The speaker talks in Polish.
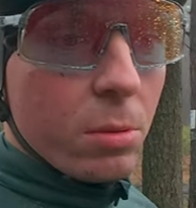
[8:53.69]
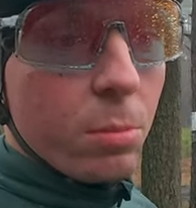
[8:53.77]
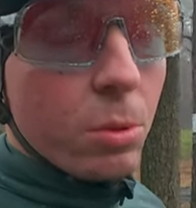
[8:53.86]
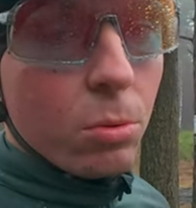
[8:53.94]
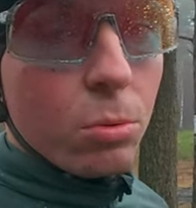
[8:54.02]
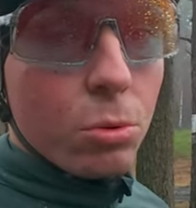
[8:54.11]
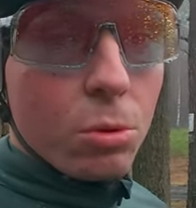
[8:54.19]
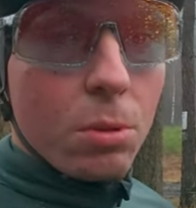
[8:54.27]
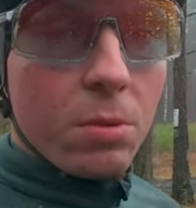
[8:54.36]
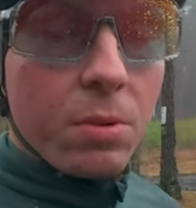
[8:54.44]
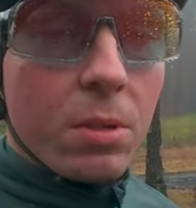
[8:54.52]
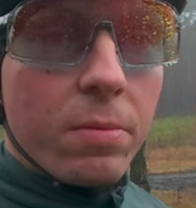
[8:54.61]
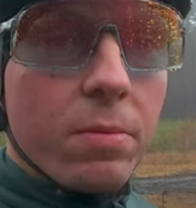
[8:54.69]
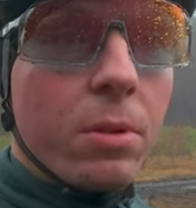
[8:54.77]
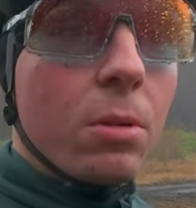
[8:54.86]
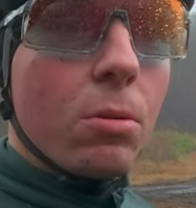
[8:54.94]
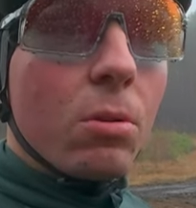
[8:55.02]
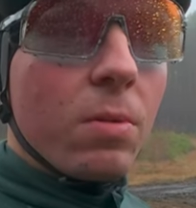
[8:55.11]
było dużo łatwiej
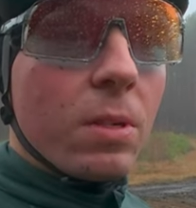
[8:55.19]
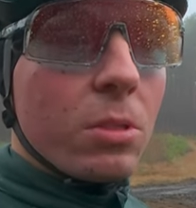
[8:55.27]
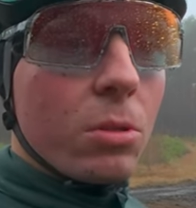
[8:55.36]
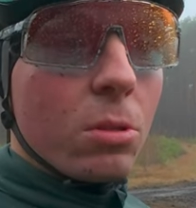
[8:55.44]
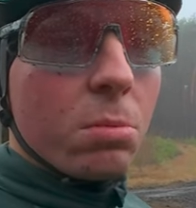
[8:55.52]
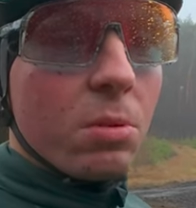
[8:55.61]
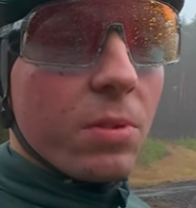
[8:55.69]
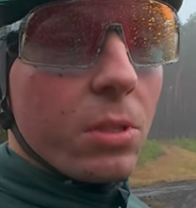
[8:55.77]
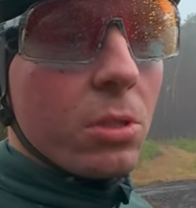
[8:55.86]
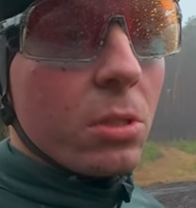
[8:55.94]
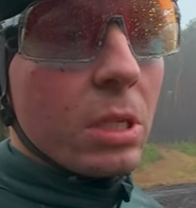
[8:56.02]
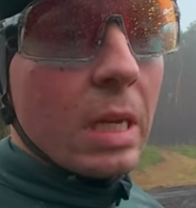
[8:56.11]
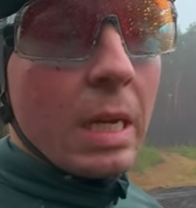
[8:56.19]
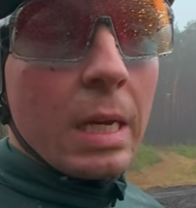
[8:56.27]
wyregulować, odpowietrzyć.